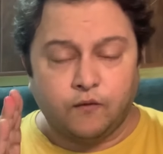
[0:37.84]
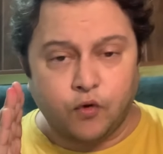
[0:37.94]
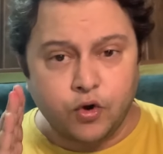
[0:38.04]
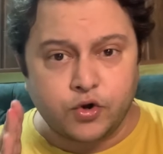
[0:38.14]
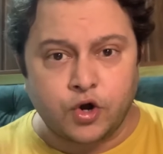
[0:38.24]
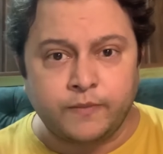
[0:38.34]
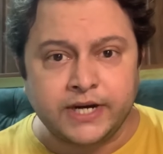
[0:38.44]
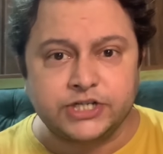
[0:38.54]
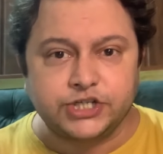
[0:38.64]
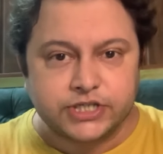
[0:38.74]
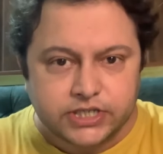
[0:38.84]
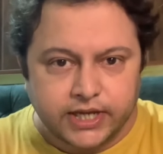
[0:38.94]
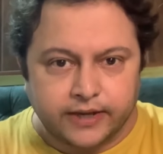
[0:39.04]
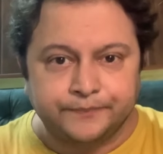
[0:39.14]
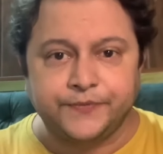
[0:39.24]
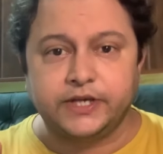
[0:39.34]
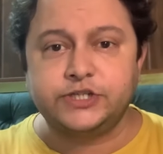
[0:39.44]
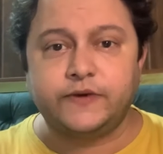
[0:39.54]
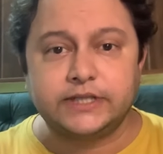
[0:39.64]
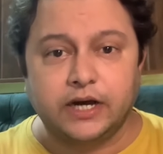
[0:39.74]
वो ट्रॉमा जिससे
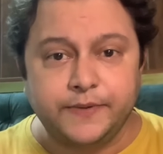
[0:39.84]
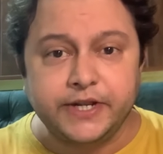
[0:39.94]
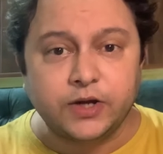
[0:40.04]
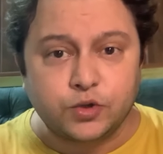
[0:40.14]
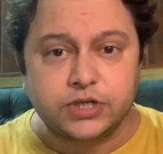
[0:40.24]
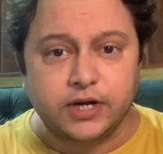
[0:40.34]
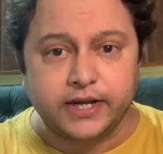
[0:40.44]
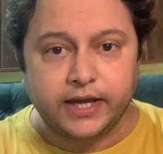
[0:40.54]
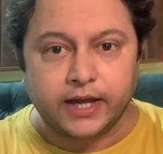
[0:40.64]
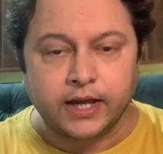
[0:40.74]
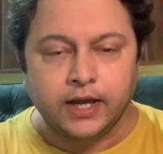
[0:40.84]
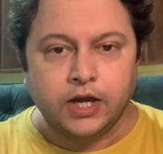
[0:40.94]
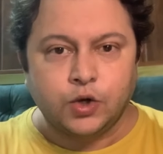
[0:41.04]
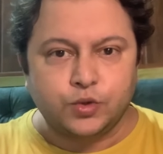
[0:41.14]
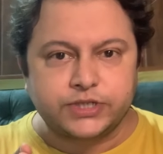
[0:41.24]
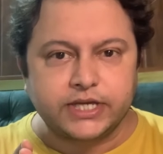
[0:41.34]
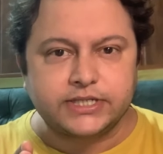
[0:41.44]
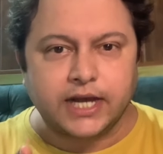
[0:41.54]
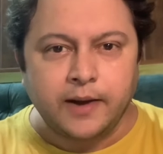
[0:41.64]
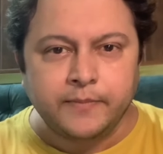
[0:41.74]
इस वक्त अभीरा गुजर रही है उसके
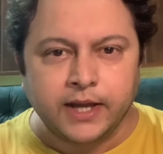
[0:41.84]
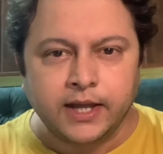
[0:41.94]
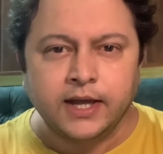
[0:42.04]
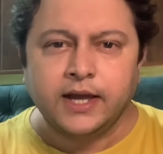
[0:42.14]
सामने